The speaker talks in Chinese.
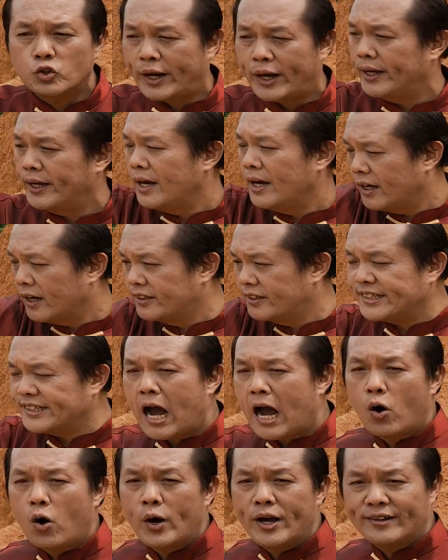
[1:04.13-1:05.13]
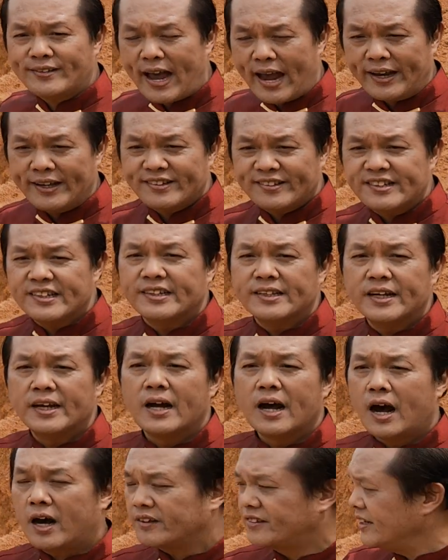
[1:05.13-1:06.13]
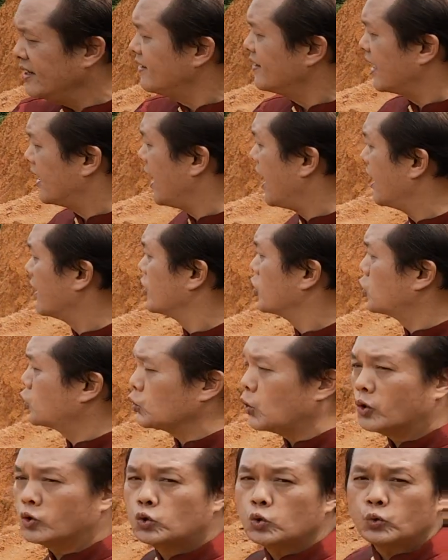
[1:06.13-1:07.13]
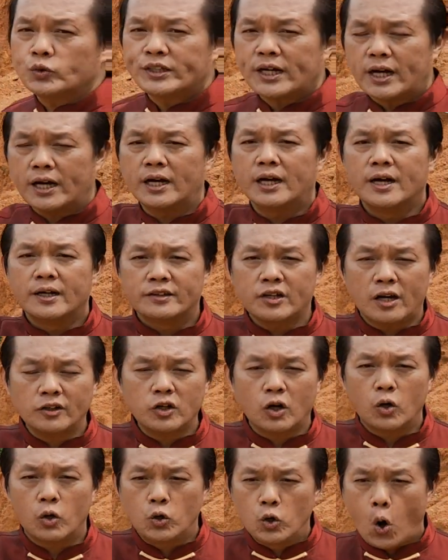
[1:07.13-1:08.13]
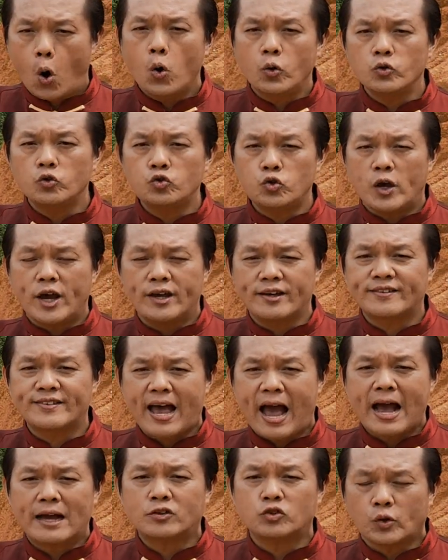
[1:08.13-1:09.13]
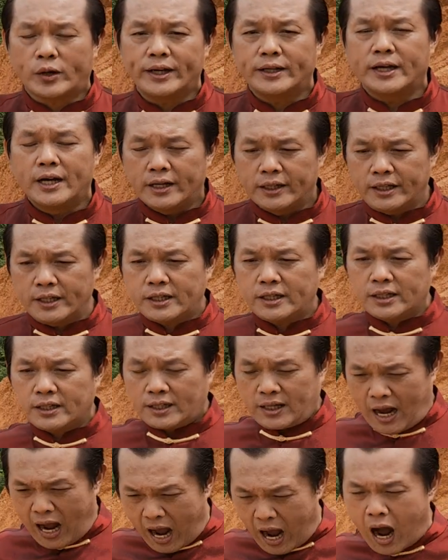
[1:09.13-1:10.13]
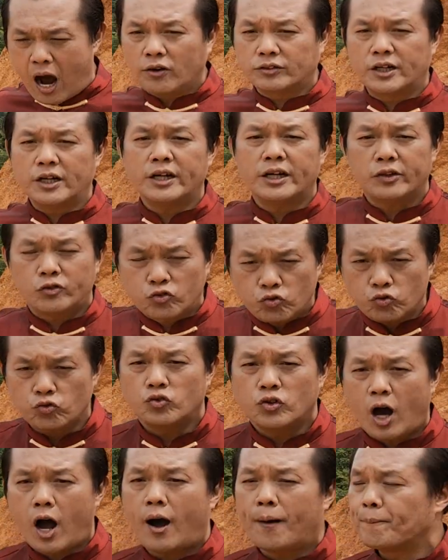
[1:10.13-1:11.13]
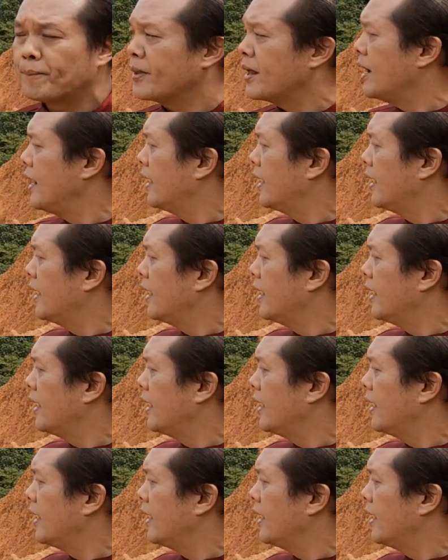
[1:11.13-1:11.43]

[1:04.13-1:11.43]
水，呃，交汇在一起，啊，形成啊，锁住这个叫做龙穴沙水一个好的一个局哈。